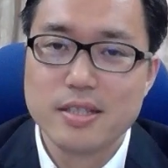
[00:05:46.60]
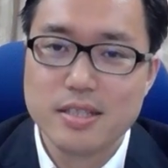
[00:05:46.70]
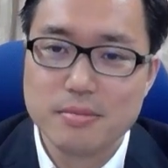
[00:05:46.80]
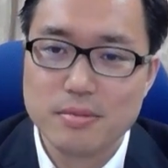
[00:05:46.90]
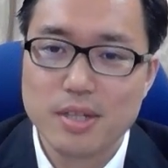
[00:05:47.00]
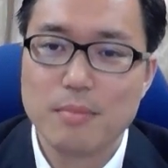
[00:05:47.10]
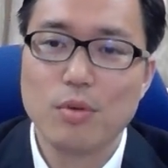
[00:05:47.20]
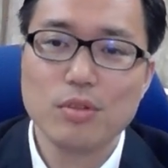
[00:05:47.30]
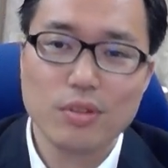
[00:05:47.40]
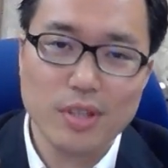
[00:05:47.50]
自分が
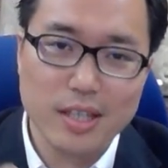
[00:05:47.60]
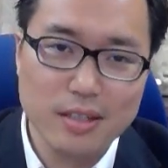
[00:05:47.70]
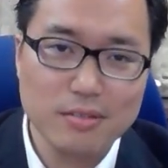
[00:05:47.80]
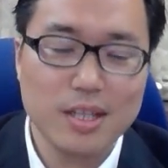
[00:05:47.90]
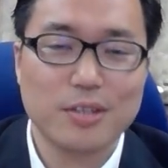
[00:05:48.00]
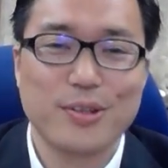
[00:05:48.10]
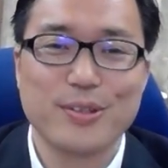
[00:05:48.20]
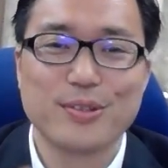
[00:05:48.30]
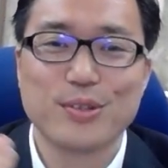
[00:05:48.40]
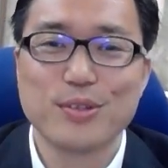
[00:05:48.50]
もっとできるんだと
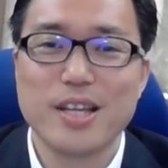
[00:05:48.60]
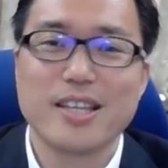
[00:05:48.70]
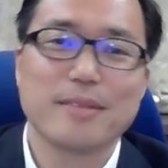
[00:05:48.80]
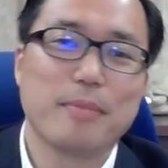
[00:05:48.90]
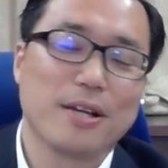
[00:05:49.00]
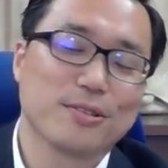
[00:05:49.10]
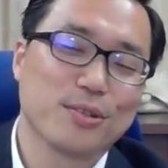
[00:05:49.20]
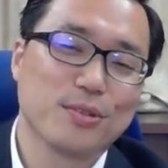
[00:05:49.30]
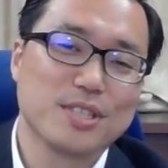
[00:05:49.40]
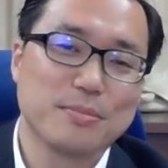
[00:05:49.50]
いうことで、
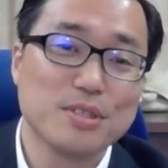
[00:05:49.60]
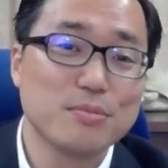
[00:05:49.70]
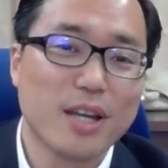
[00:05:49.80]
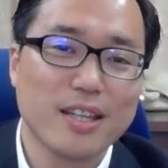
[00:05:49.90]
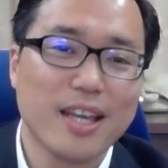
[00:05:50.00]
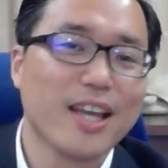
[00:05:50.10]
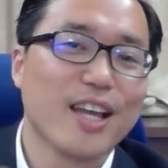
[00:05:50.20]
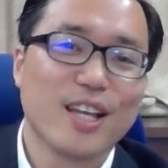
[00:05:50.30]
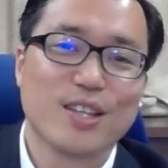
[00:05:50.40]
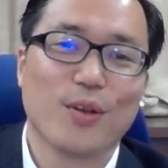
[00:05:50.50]
ベクトルを自分に向けて、
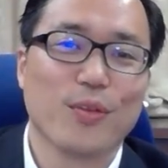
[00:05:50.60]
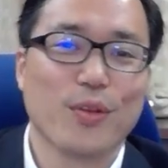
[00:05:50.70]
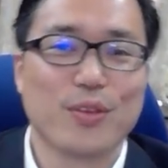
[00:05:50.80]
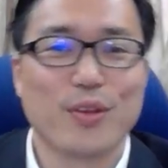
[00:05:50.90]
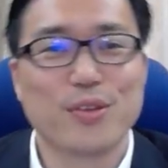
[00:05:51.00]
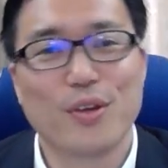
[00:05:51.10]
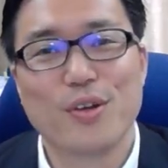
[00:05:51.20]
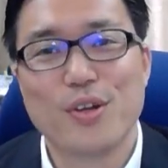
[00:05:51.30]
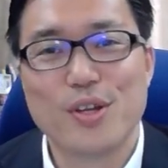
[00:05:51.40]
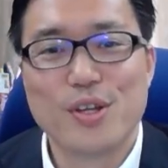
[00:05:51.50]
どんどんどんど
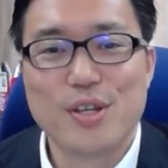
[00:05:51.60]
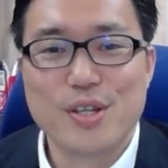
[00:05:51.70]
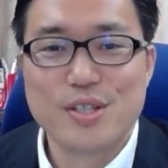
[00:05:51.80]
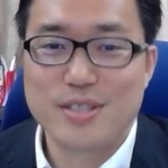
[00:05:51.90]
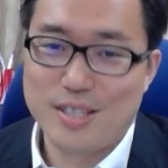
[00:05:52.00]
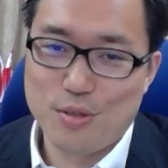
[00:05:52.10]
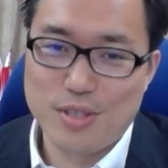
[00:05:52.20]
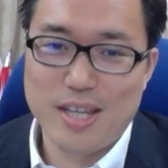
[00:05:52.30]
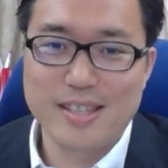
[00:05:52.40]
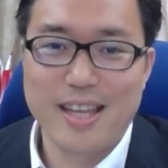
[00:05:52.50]
ん成長し
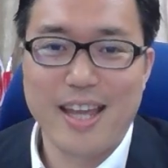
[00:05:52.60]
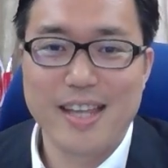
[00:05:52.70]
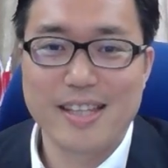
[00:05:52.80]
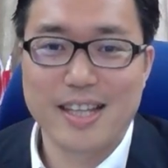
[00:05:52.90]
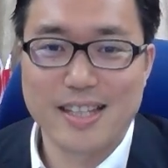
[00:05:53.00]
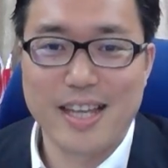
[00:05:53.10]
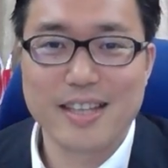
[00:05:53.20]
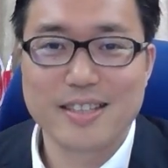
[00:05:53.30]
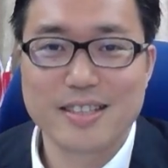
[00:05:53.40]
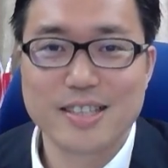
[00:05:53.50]
ていっていただきた
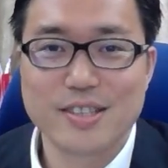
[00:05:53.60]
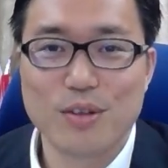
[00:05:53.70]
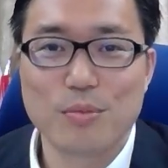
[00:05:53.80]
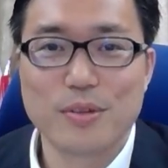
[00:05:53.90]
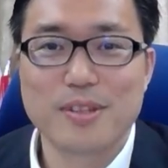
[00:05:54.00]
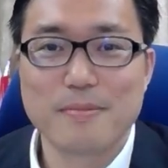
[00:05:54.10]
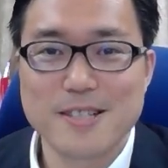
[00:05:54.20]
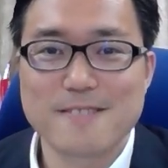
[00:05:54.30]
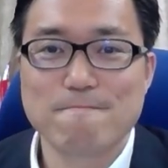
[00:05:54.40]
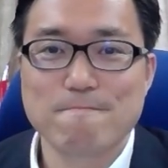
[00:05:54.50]
い。そう思っていま
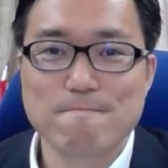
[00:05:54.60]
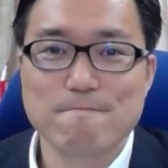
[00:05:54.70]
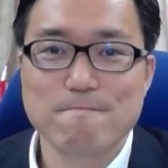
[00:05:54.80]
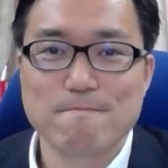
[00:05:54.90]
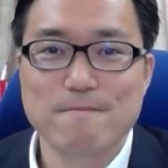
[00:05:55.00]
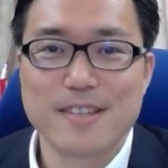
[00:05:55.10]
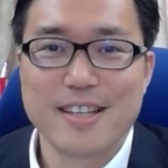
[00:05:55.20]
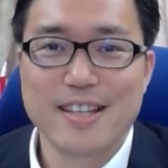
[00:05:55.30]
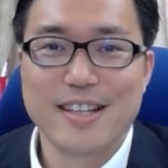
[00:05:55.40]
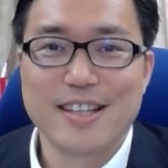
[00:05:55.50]
す。
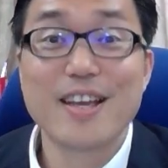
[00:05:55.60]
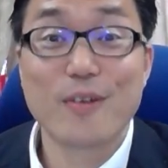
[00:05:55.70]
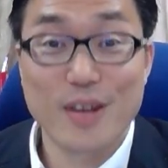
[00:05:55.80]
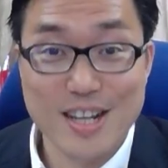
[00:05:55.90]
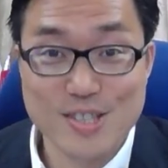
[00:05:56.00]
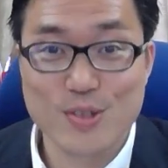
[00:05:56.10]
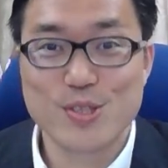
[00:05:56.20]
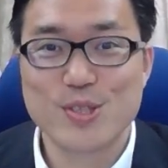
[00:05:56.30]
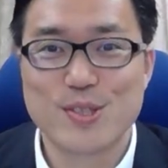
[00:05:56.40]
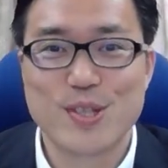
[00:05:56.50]
ではこれから少し
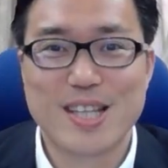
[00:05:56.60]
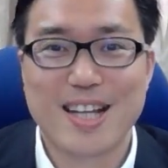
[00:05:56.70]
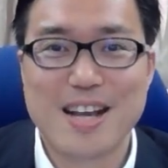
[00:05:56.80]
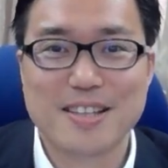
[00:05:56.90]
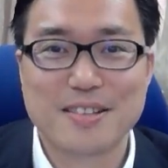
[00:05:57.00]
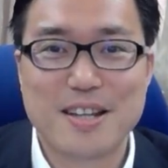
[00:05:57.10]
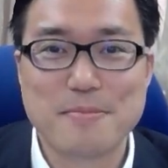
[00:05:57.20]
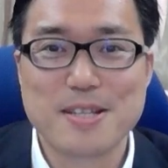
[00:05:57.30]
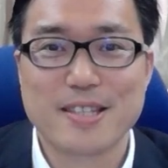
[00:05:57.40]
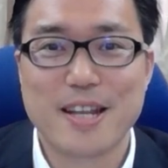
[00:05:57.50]
ずつ暖かくなり
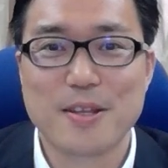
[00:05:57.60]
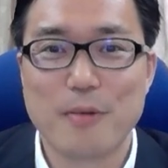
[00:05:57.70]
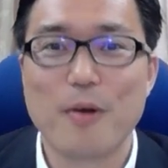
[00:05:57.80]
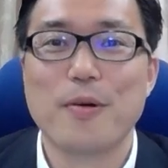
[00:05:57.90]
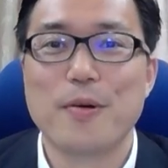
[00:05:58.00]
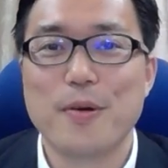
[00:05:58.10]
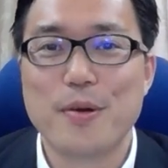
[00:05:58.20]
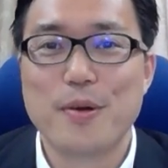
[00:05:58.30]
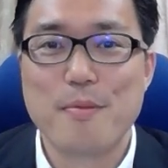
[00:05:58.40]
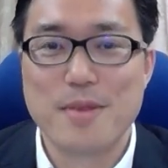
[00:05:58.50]
ますけれども、
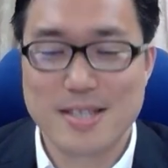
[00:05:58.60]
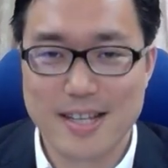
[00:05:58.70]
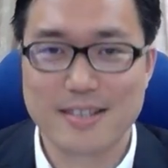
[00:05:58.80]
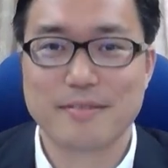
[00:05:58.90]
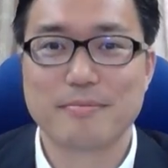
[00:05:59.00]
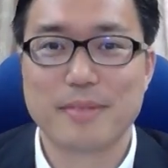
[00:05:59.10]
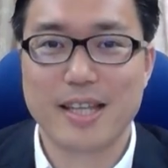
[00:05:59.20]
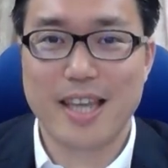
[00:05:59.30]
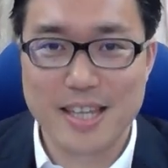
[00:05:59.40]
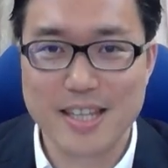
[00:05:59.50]
皆さん、ま
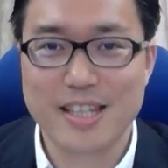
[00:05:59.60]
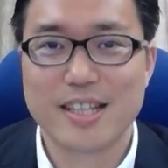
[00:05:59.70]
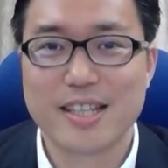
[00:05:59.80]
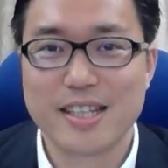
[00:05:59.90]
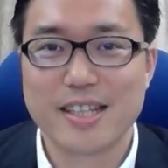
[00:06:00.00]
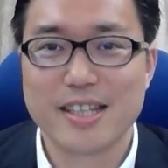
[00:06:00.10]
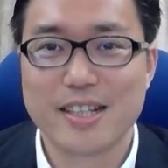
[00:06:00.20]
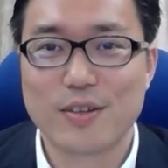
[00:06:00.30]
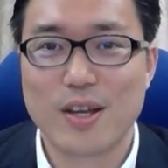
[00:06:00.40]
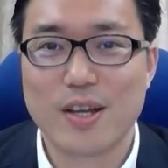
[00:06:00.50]
た元気に、
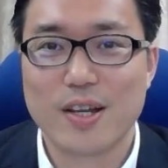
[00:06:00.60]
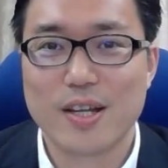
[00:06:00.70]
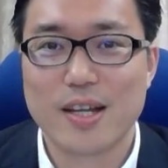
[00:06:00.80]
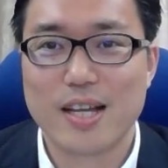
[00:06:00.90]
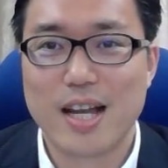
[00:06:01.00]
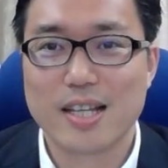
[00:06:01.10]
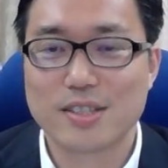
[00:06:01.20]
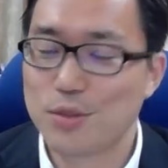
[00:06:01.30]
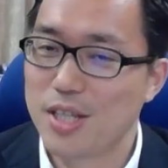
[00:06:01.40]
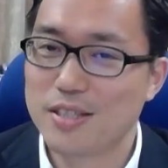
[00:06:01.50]
えー、
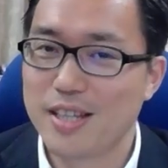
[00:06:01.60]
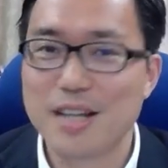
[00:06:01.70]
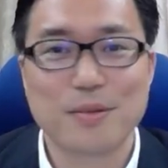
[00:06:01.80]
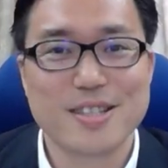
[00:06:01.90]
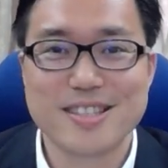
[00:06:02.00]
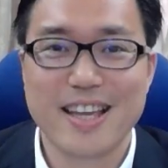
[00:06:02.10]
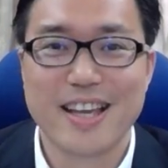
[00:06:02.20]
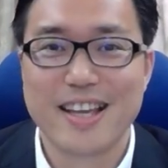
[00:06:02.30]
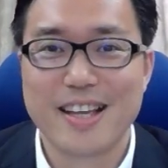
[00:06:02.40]
過ごしやすい春をですね、